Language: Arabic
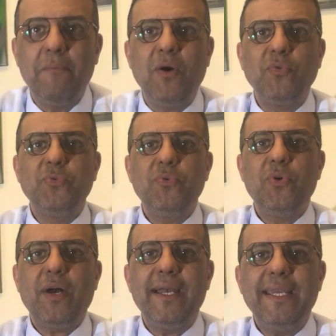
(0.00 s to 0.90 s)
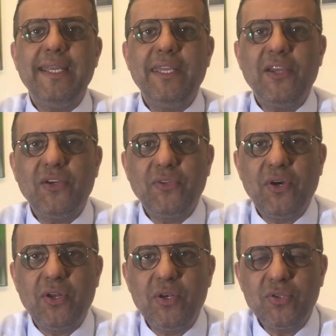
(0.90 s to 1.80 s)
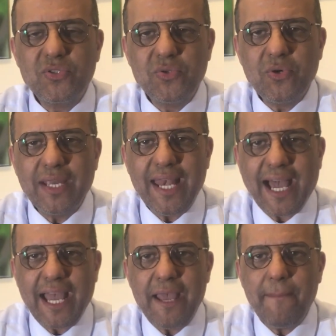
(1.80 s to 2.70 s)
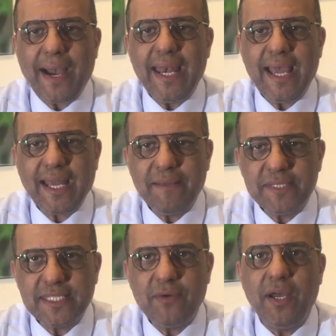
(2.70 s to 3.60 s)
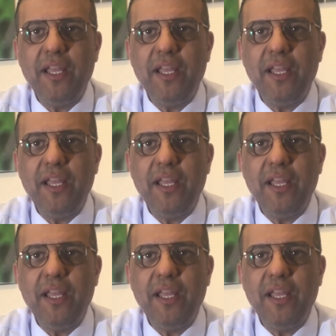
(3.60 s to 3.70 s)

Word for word: موضوع انحدار للذوق العام على اعلى مستوى